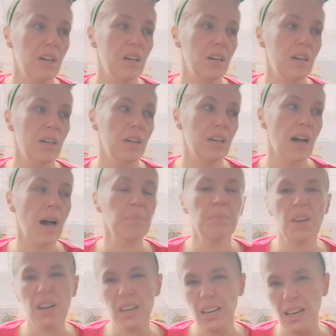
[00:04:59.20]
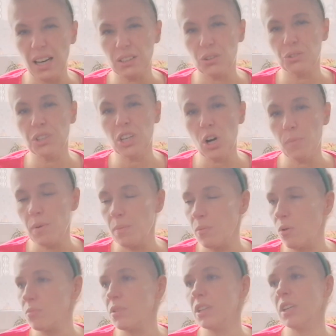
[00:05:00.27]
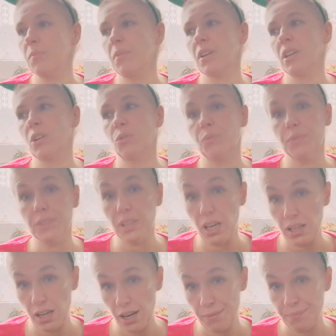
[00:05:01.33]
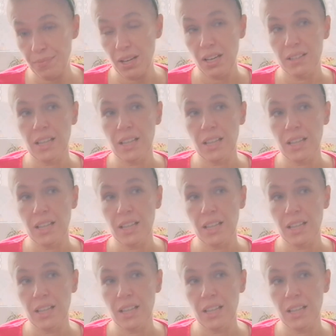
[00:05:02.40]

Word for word: E, a piernika to nie robię, bo u mnie nikt pierników nie je.